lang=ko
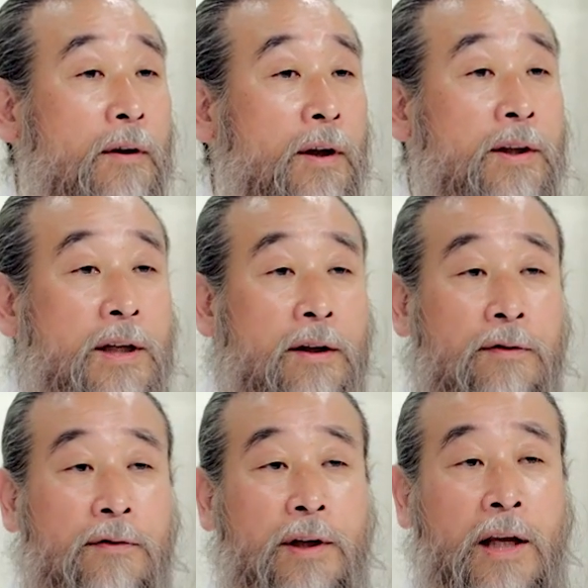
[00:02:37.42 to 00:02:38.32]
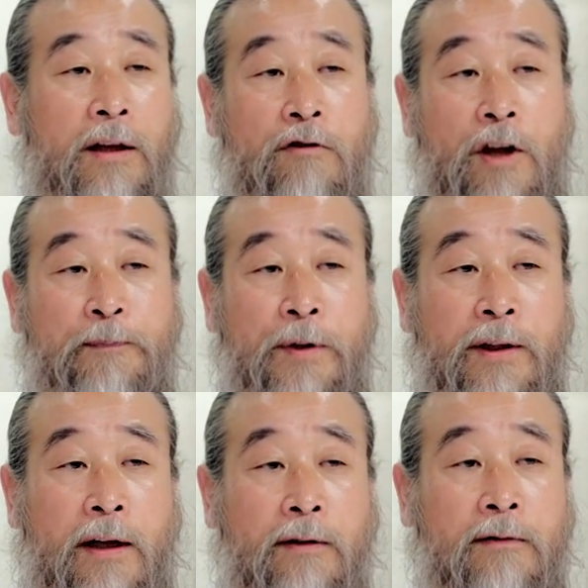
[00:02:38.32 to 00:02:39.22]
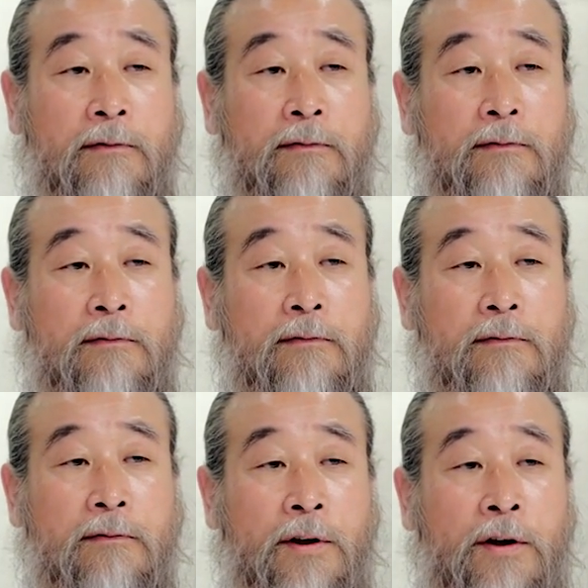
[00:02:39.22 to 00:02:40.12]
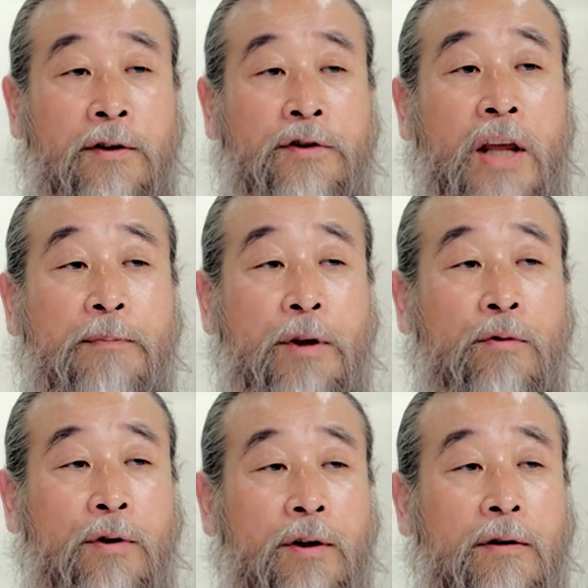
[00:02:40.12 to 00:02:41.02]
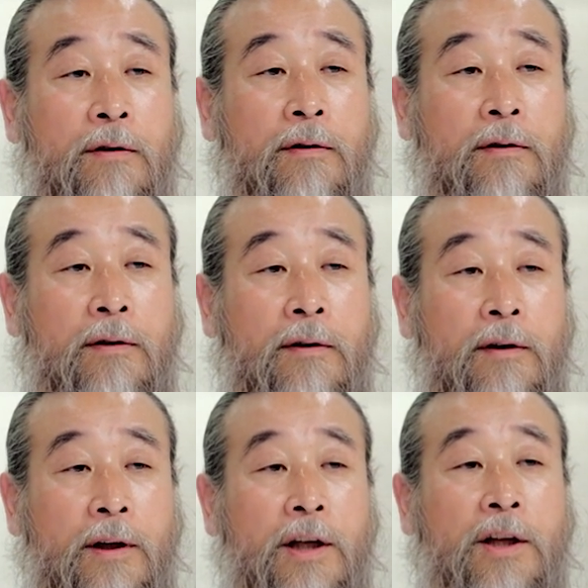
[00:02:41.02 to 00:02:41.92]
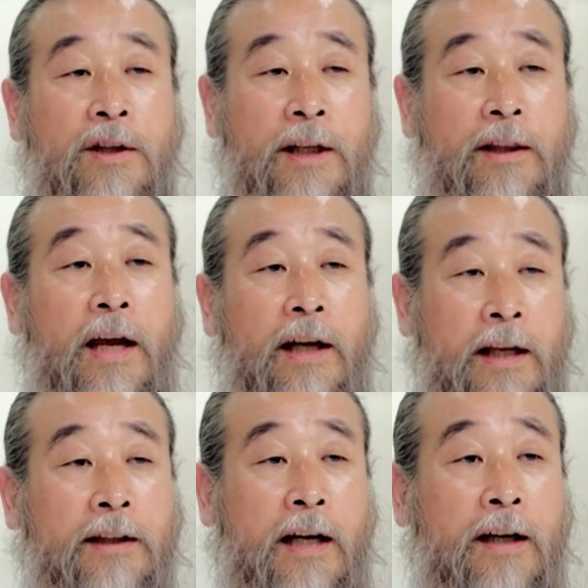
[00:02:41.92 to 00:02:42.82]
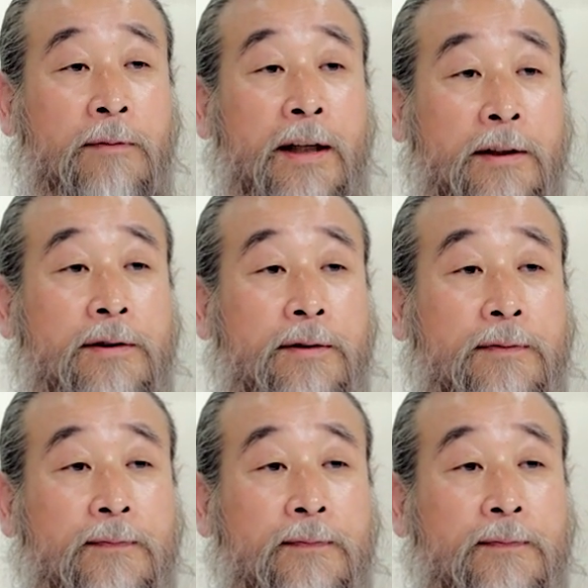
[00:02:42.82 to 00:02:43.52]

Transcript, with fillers: 인자는 인류에 빛나는 그런 대한민국을 일으킬 때가 됐다 이 말이지.